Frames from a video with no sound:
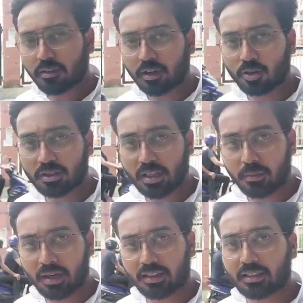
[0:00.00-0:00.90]
फिर कुछ देर
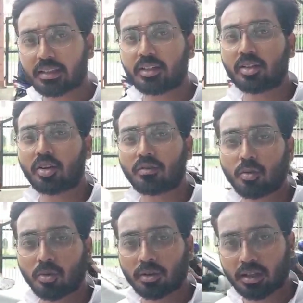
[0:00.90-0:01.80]
बाद आते हैं और
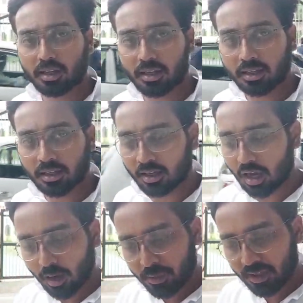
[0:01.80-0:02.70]
वो बोलते हैं कि
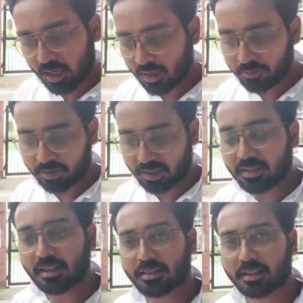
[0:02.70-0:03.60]
अभी आप नहीं
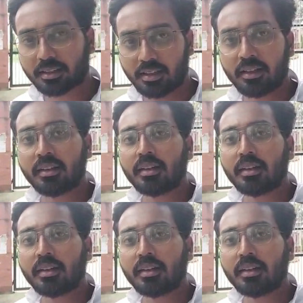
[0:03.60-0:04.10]
जा सकते